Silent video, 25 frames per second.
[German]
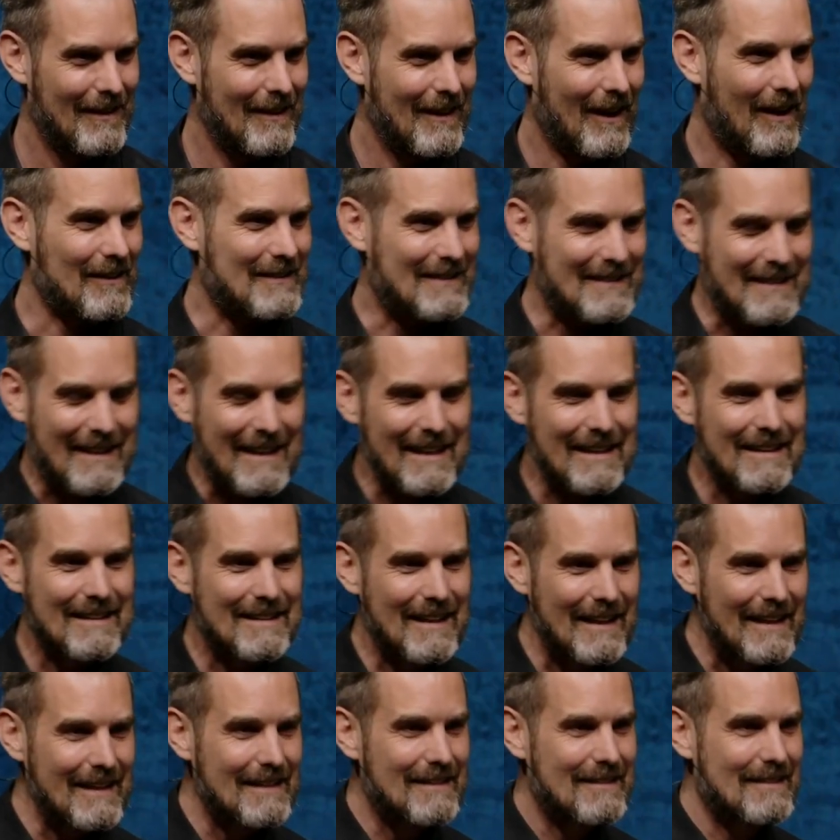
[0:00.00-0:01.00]
Also es gibt
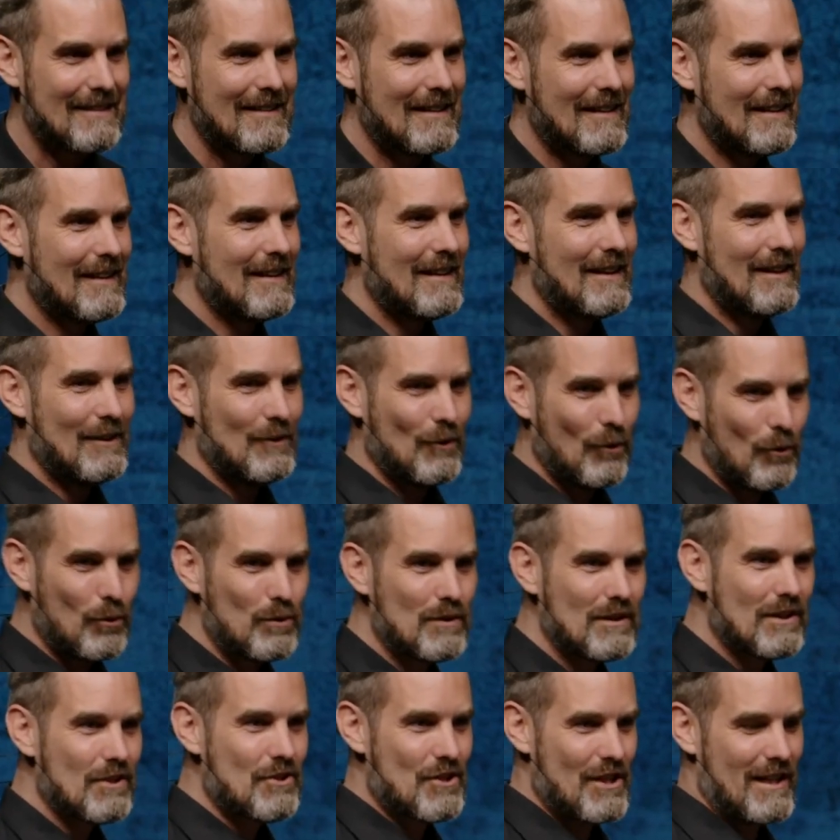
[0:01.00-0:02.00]
dort einen
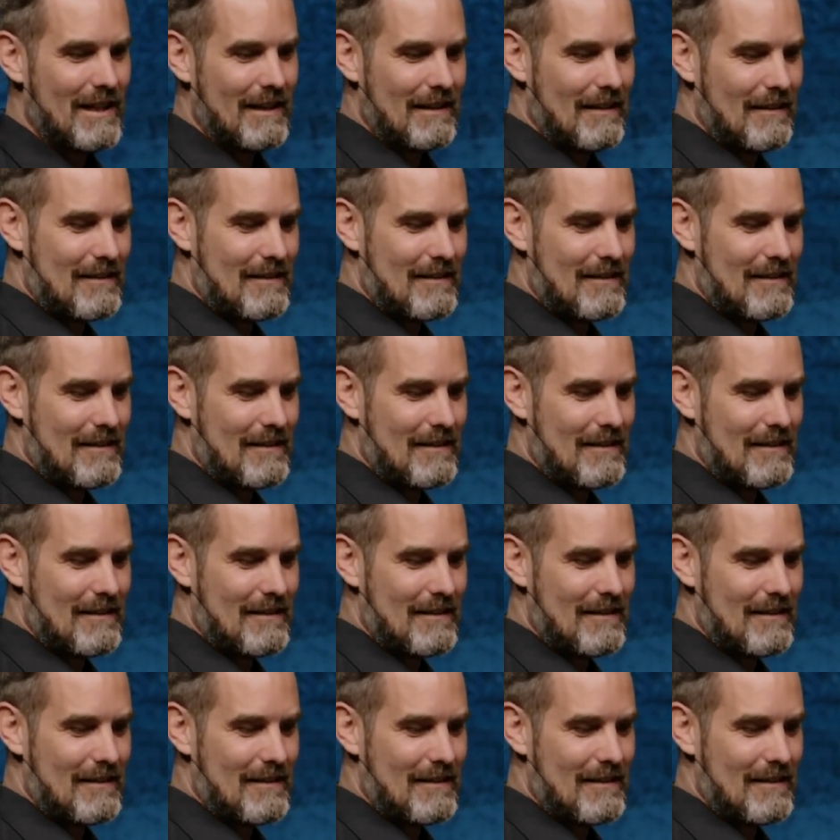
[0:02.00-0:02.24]
Unterschied.